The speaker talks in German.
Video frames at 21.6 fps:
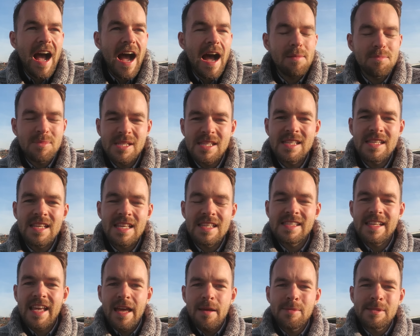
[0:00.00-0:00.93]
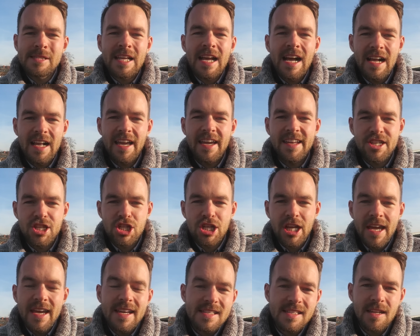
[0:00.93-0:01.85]
haben sie sich selbst gar keinen
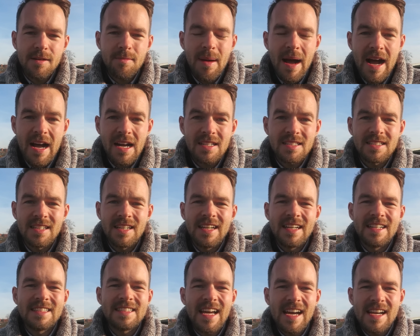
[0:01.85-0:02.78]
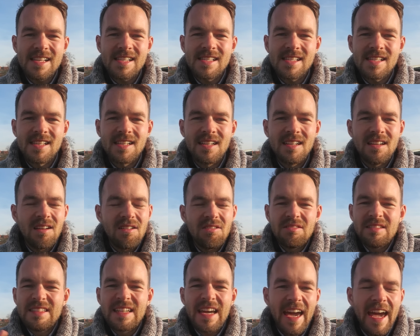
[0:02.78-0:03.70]
Stress gemacht, dass
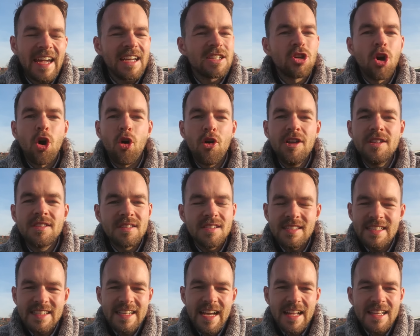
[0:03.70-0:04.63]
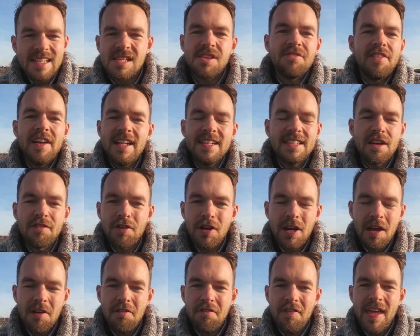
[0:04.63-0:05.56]
direkt heute die ganze Welt
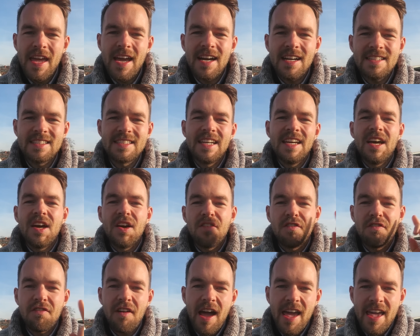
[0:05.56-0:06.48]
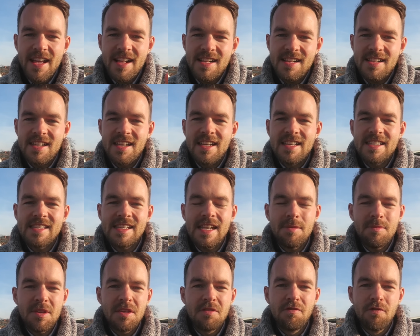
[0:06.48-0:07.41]
davon erfährt, weil sie
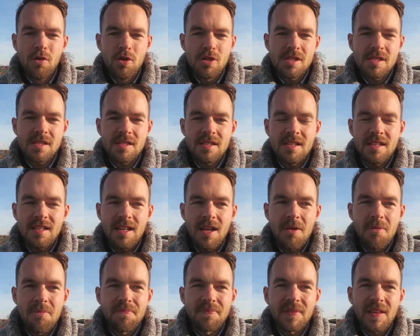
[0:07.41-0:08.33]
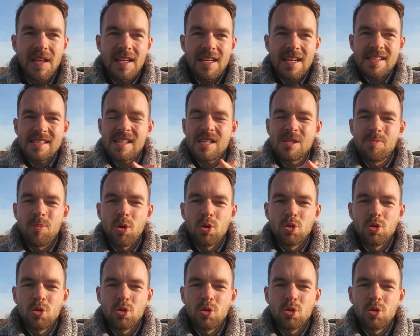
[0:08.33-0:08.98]
nämlich wussten, dass das